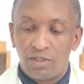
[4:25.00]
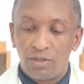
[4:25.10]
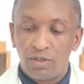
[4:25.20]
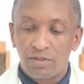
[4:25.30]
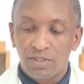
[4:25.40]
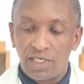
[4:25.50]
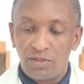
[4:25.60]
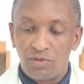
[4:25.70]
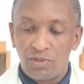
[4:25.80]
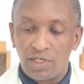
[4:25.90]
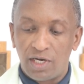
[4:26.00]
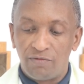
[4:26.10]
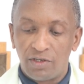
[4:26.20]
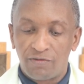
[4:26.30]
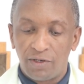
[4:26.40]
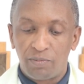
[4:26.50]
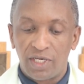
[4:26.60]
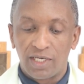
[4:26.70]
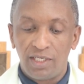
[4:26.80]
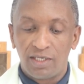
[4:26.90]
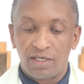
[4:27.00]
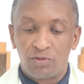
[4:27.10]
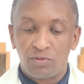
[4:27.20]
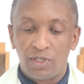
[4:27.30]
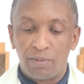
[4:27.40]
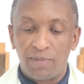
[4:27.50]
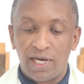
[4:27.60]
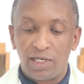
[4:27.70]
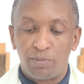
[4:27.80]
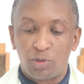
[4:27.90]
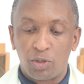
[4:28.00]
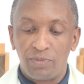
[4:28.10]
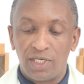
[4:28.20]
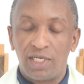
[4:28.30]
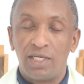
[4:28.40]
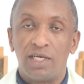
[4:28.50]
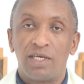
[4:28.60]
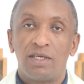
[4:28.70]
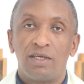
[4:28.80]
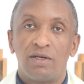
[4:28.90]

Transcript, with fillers: lorsque Dieu avait fait périr tous les mâles premiers-nés,